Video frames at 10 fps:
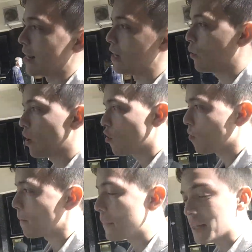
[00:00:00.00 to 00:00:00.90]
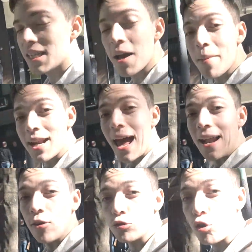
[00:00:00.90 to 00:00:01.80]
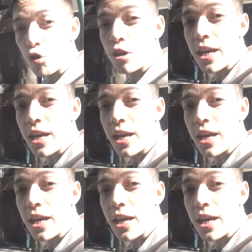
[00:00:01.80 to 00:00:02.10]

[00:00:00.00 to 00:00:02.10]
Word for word: y luego me llaman al otro